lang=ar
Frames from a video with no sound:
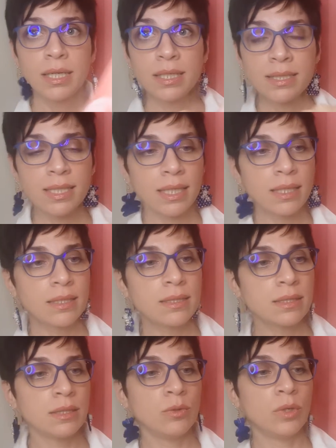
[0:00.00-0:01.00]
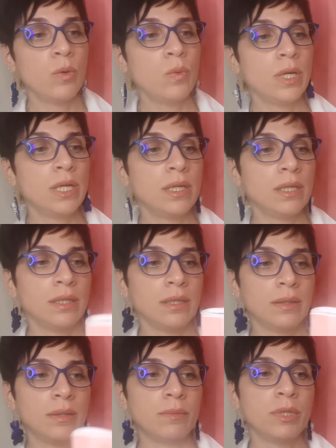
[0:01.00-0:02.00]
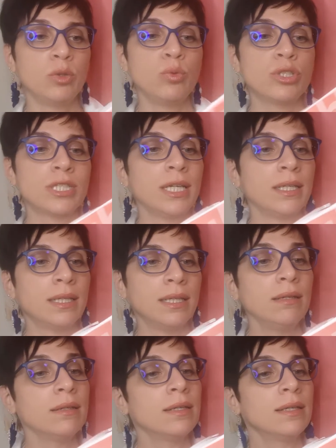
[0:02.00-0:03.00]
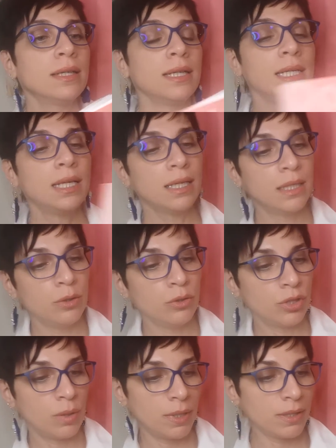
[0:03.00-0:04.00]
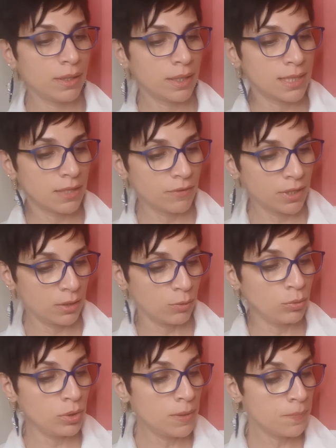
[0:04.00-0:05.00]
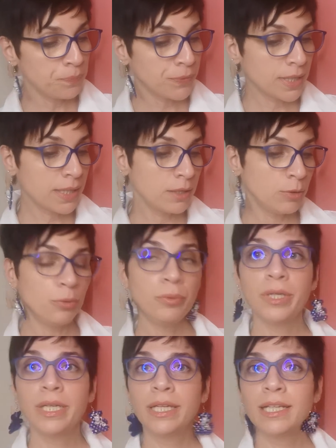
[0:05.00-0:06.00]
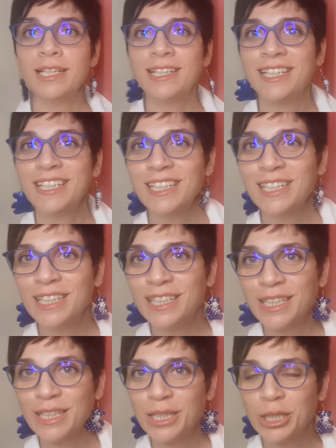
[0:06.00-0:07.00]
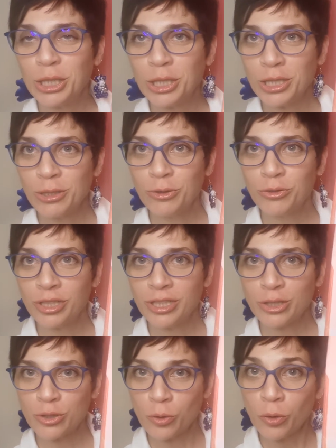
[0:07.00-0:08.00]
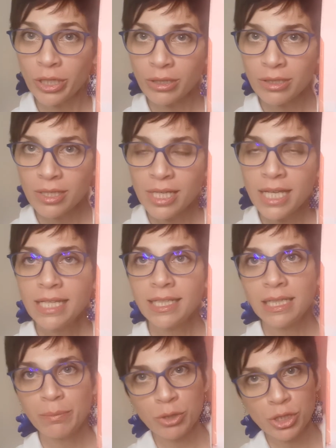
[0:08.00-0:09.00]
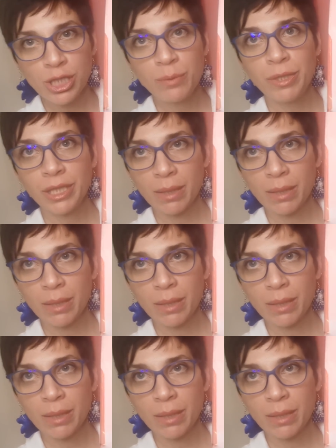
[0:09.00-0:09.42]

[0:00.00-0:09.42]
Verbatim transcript: انا ذكرت انه اول آه، منتوج سحري للنيوتريماتيك اذا فينا نقول كان هو النيوتري ريتش اويل يلي بيجي ب